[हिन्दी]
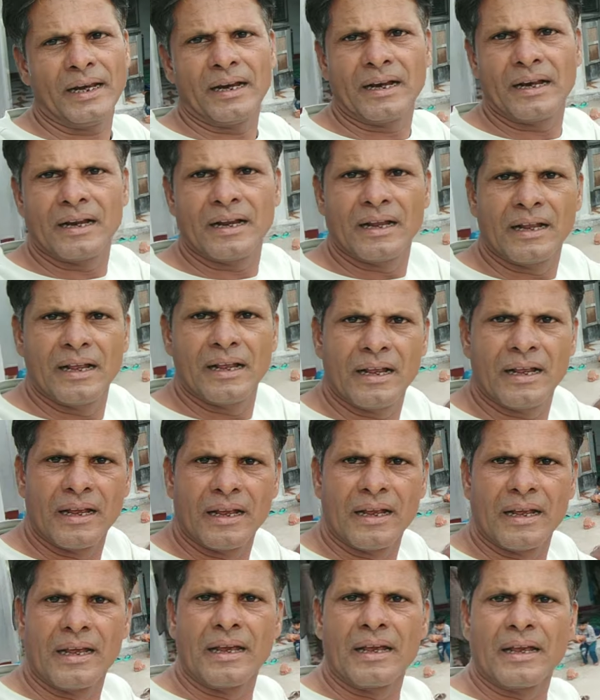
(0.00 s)

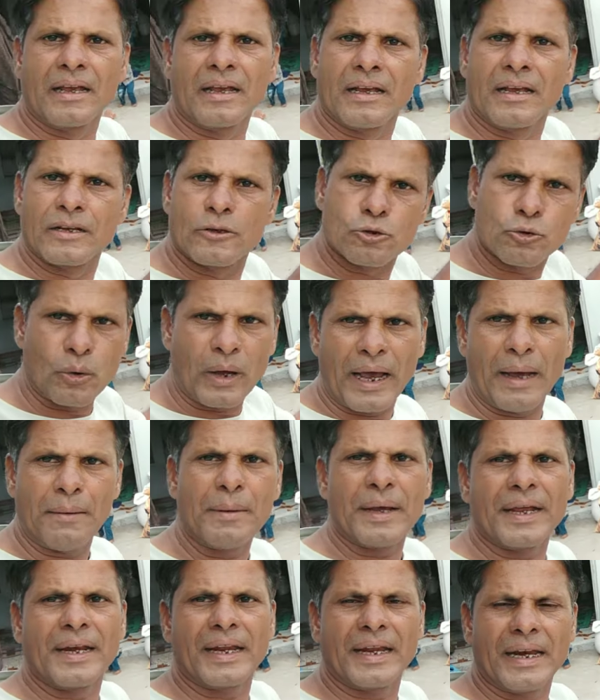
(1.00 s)
स्वेद
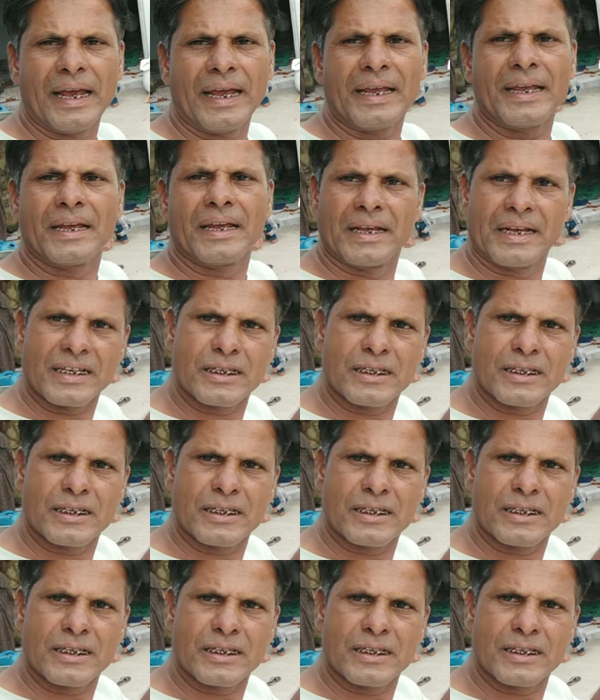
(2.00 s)
ही नहीं